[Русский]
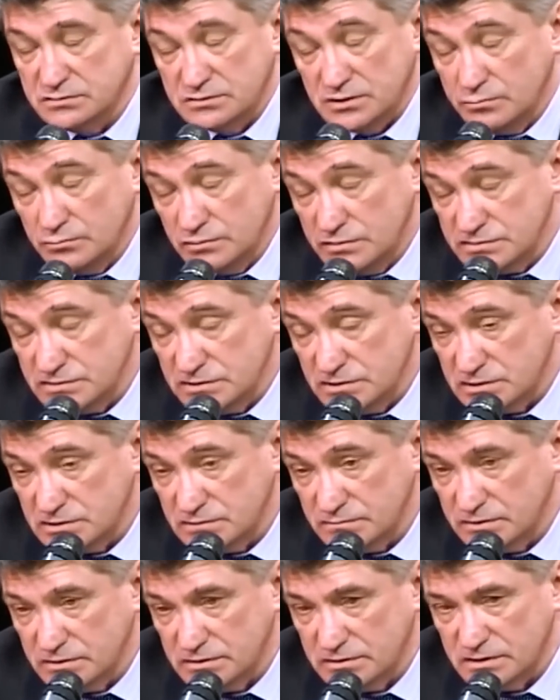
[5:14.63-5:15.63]
на мой
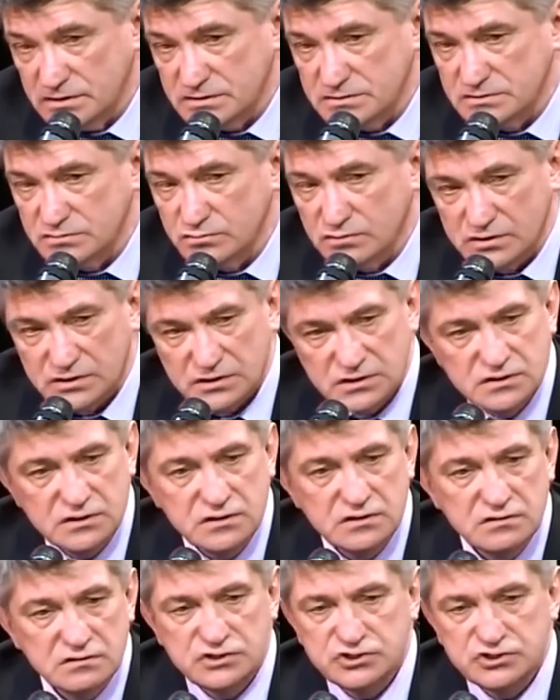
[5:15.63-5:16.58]
взгляд, война с Украиной